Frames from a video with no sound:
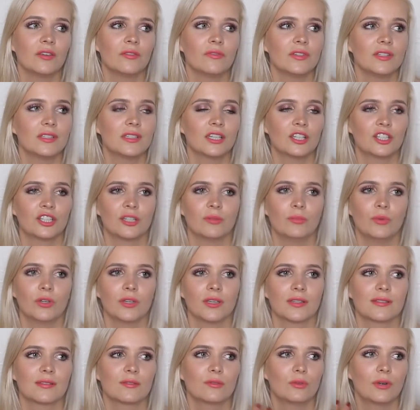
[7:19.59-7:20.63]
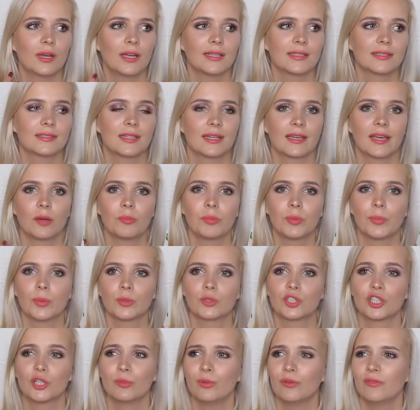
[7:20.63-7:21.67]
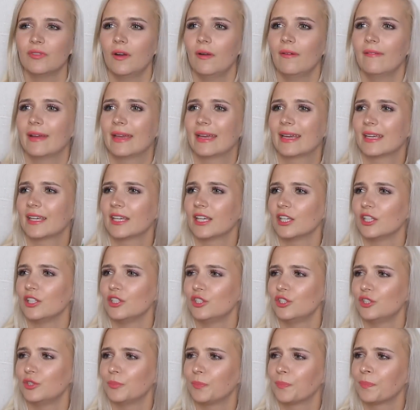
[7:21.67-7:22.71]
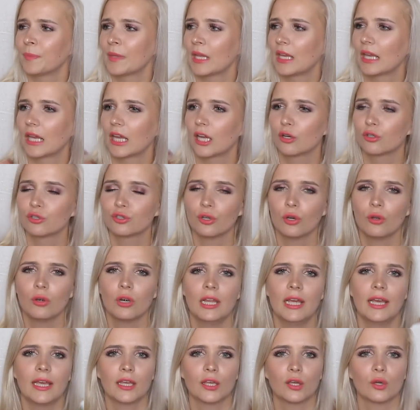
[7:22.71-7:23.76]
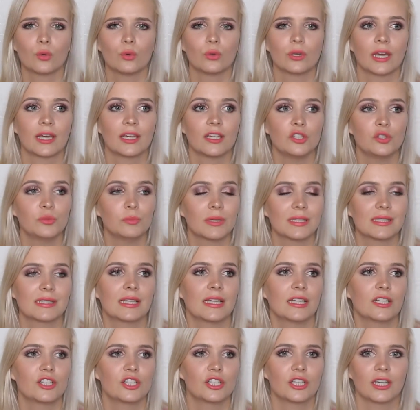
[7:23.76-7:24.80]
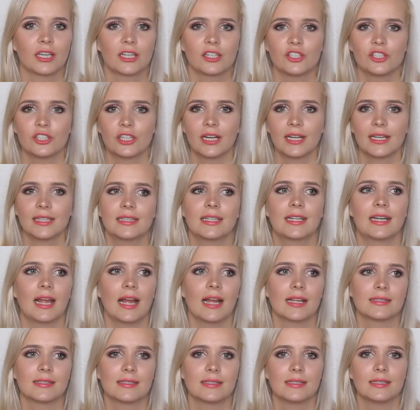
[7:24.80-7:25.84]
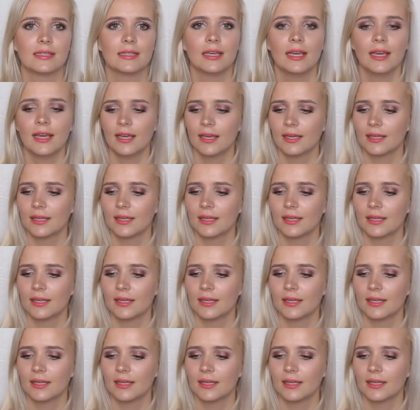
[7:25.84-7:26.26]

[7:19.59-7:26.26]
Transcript: i widzę, że moja skóra jest tak jakby potrzebowała jakiejś jakiegoś olejku, jakiejś maseczki, jakiejś regeneracji,